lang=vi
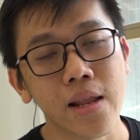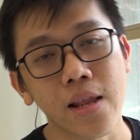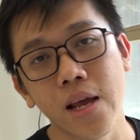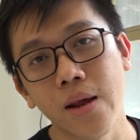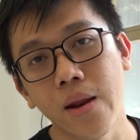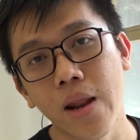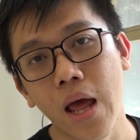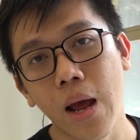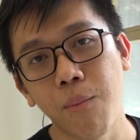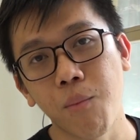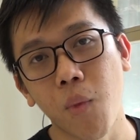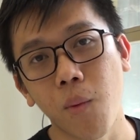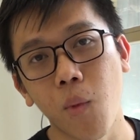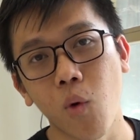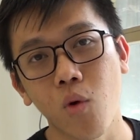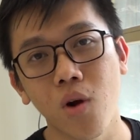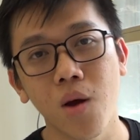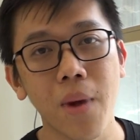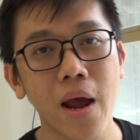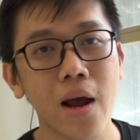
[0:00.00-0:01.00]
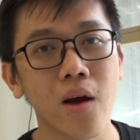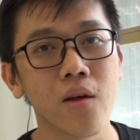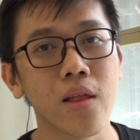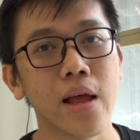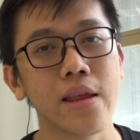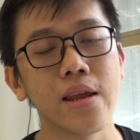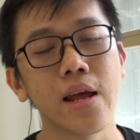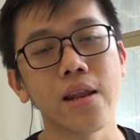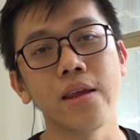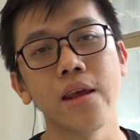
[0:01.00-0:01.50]
thì để mà một đứa bé có
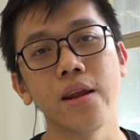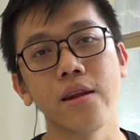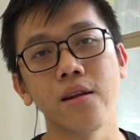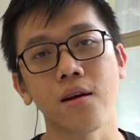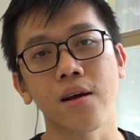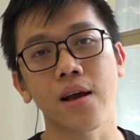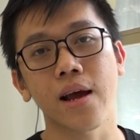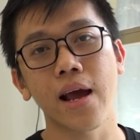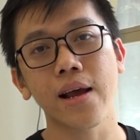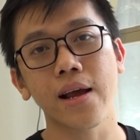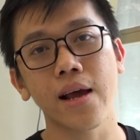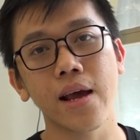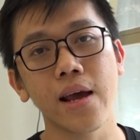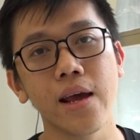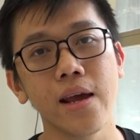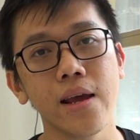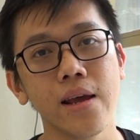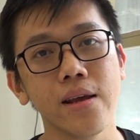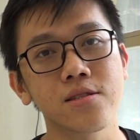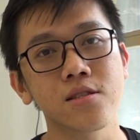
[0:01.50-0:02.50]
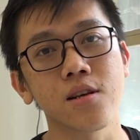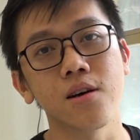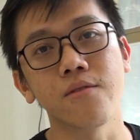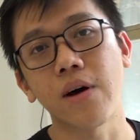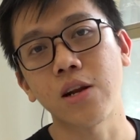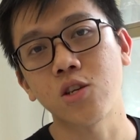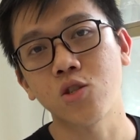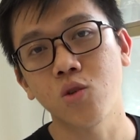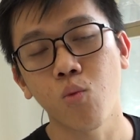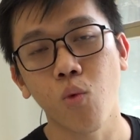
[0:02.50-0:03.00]
thể nhận diện được các cái sự
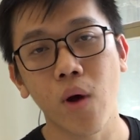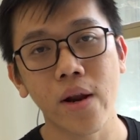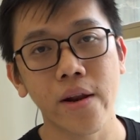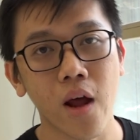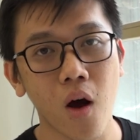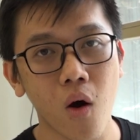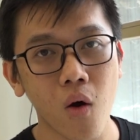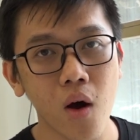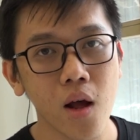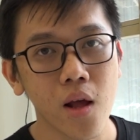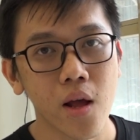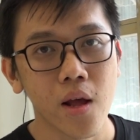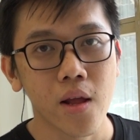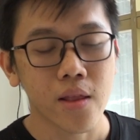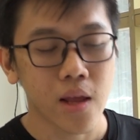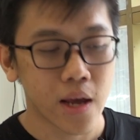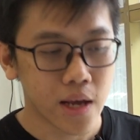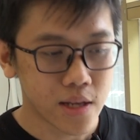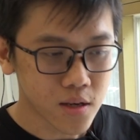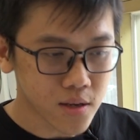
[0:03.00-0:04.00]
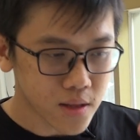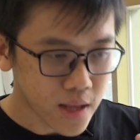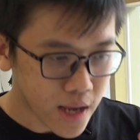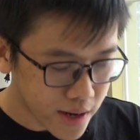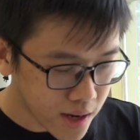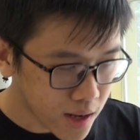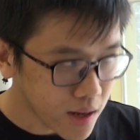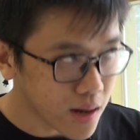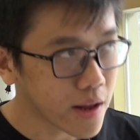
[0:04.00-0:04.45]
vật xung quanh nó thì trước tiên á,